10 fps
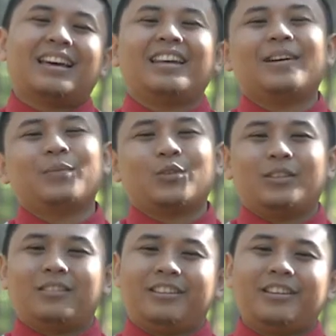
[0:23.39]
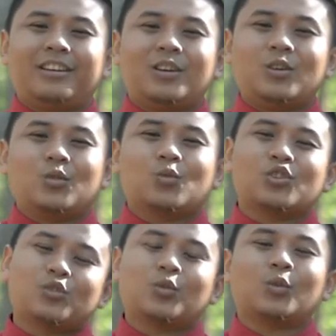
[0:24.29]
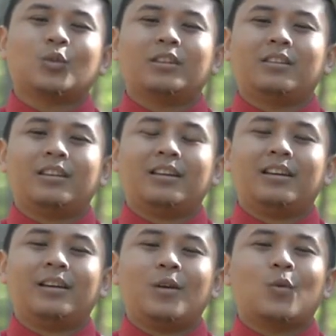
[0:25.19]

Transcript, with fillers: Alhamdulillah wa syukrulillah